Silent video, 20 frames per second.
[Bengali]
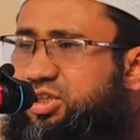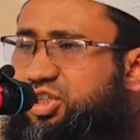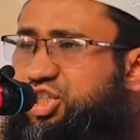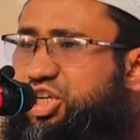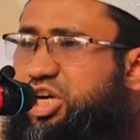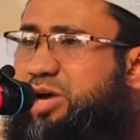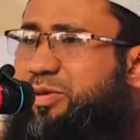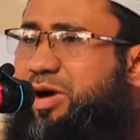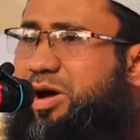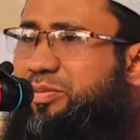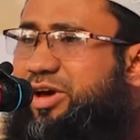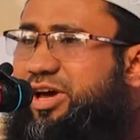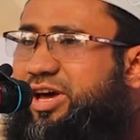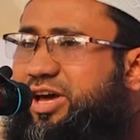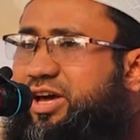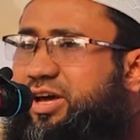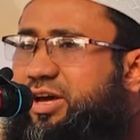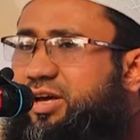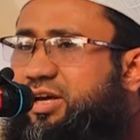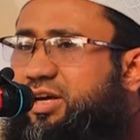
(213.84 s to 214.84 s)
সেভাবে
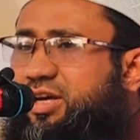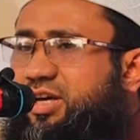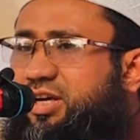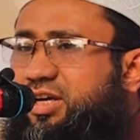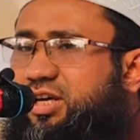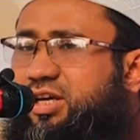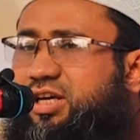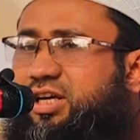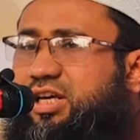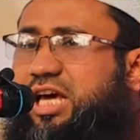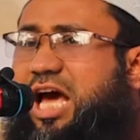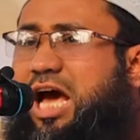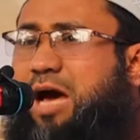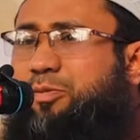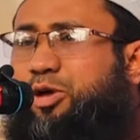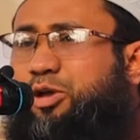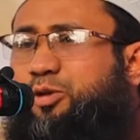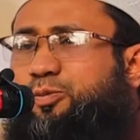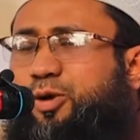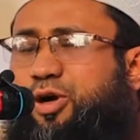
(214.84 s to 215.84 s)

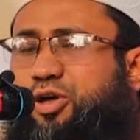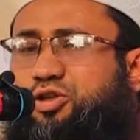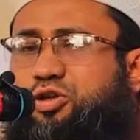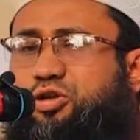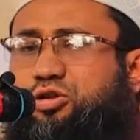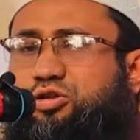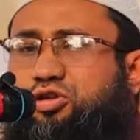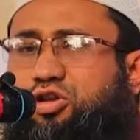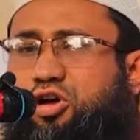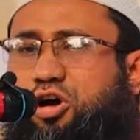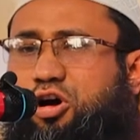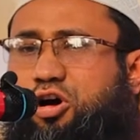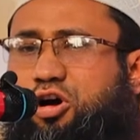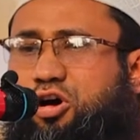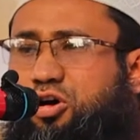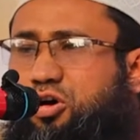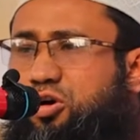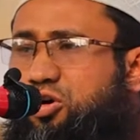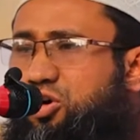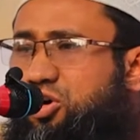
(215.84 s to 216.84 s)
তেয়ামত পর্যন্ত
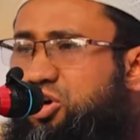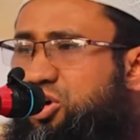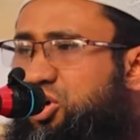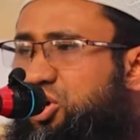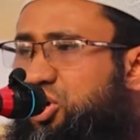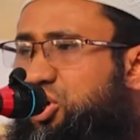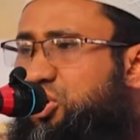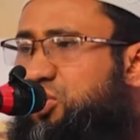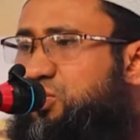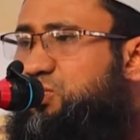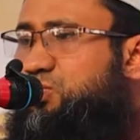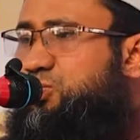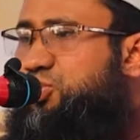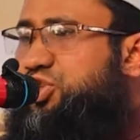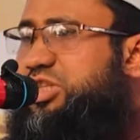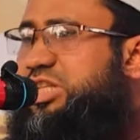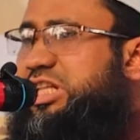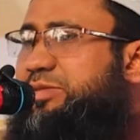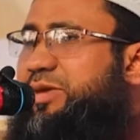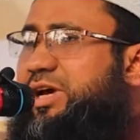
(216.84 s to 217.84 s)

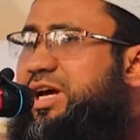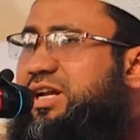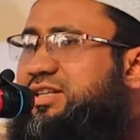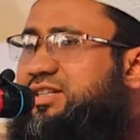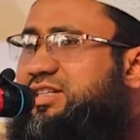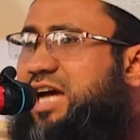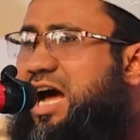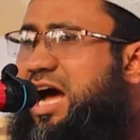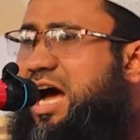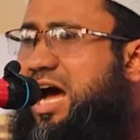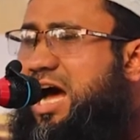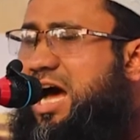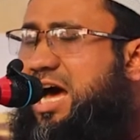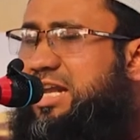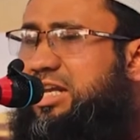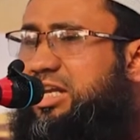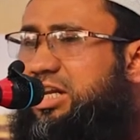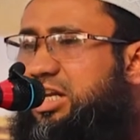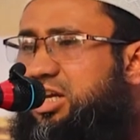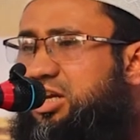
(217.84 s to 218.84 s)
মুসলিমের
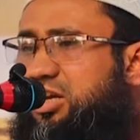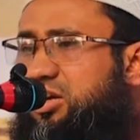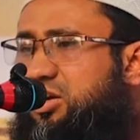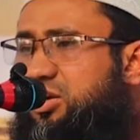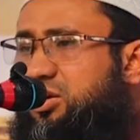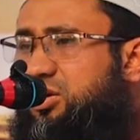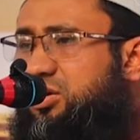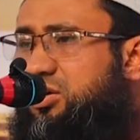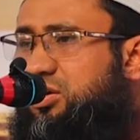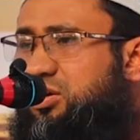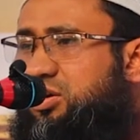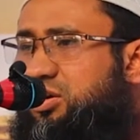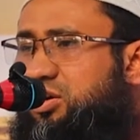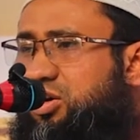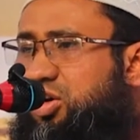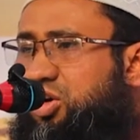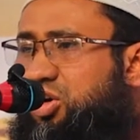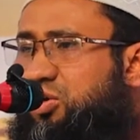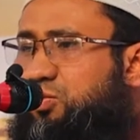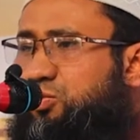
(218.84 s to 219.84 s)
যান
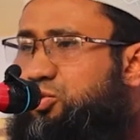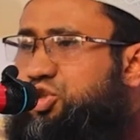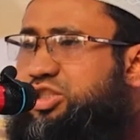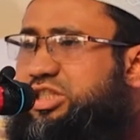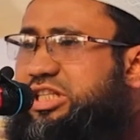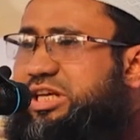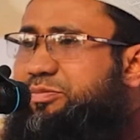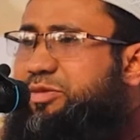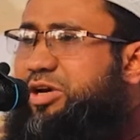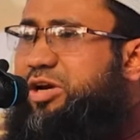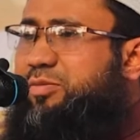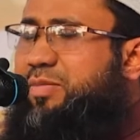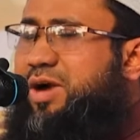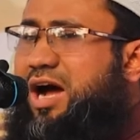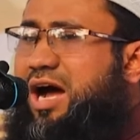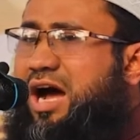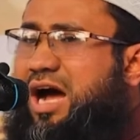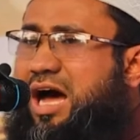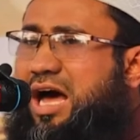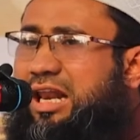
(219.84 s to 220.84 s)
মুসলিমের
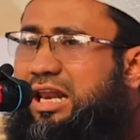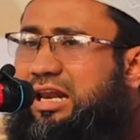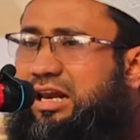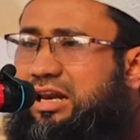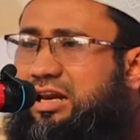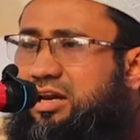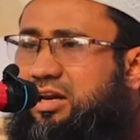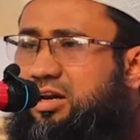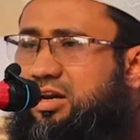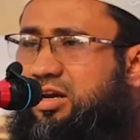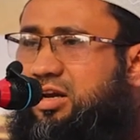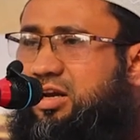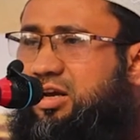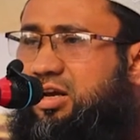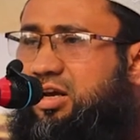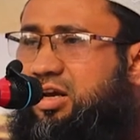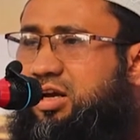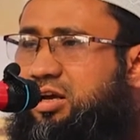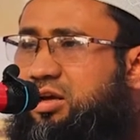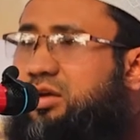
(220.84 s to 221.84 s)
মাল
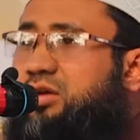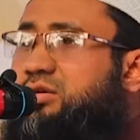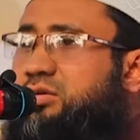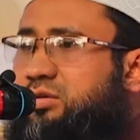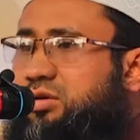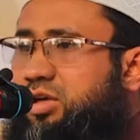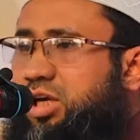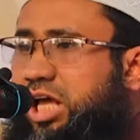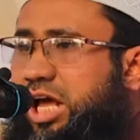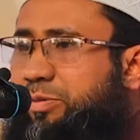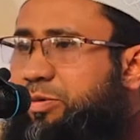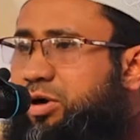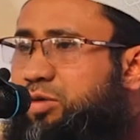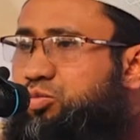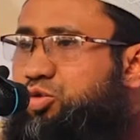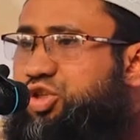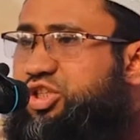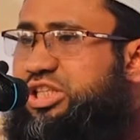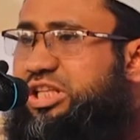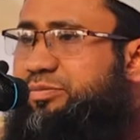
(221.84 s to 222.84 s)
এবং
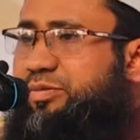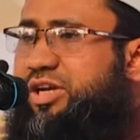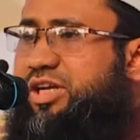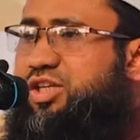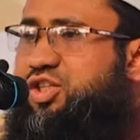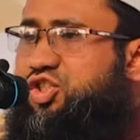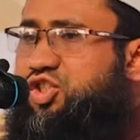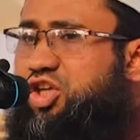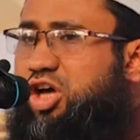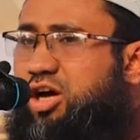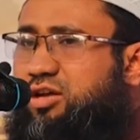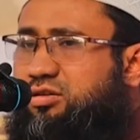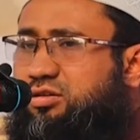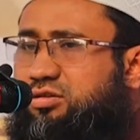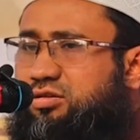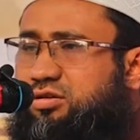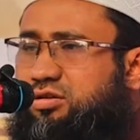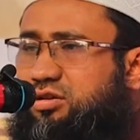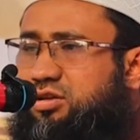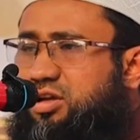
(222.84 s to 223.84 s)
মুসলিমের ইজ্জত
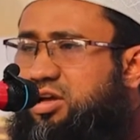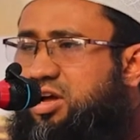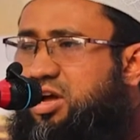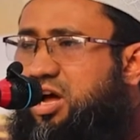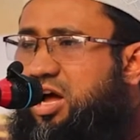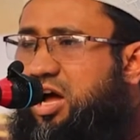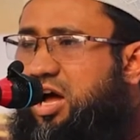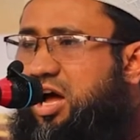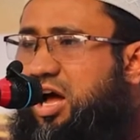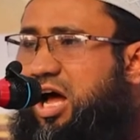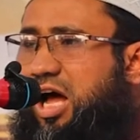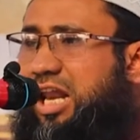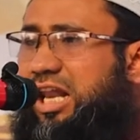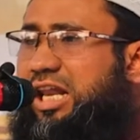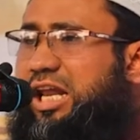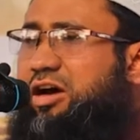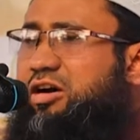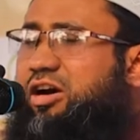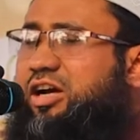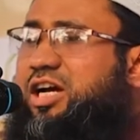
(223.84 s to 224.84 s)

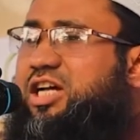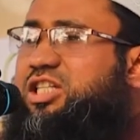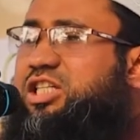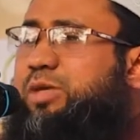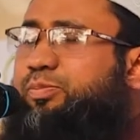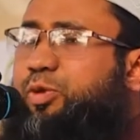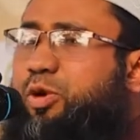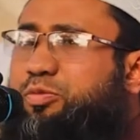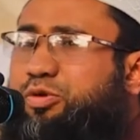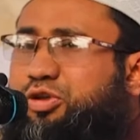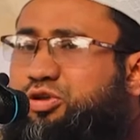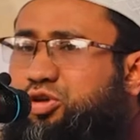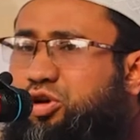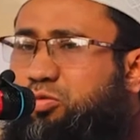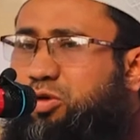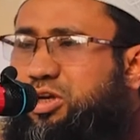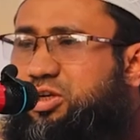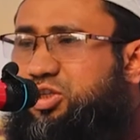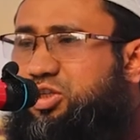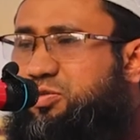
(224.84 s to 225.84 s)
আল্লাহর কাছে পবিত্র
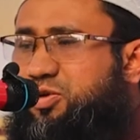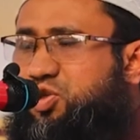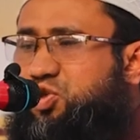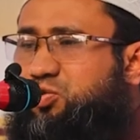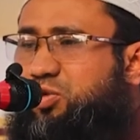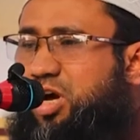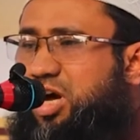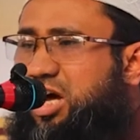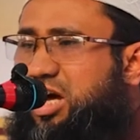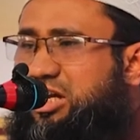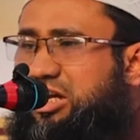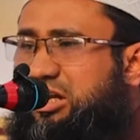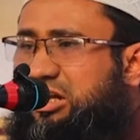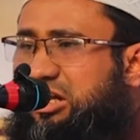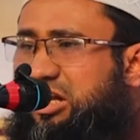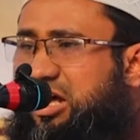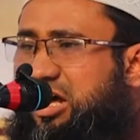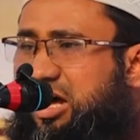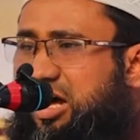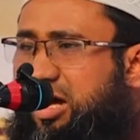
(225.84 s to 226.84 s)
বলেন সবে সুবহান
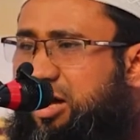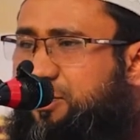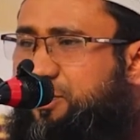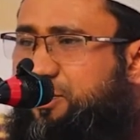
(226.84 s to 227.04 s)
আল্লাহ